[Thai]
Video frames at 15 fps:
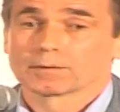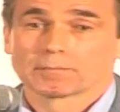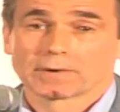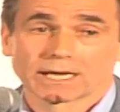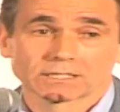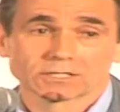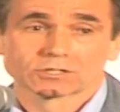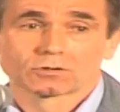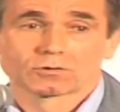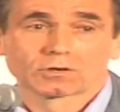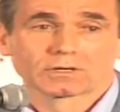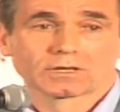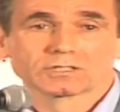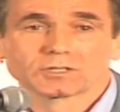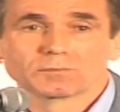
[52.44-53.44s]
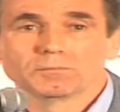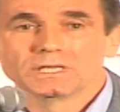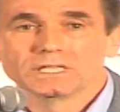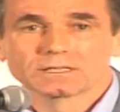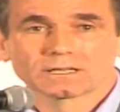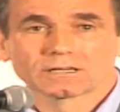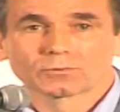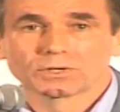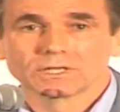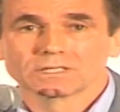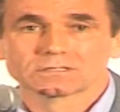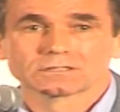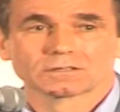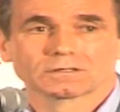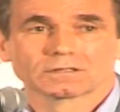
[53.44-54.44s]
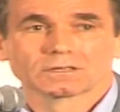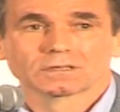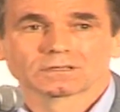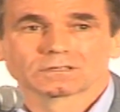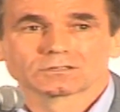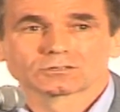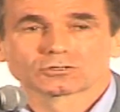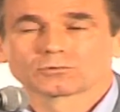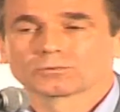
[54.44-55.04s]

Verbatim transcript: เมืองทองยูเต็ดด้วยล่ะครับส่วน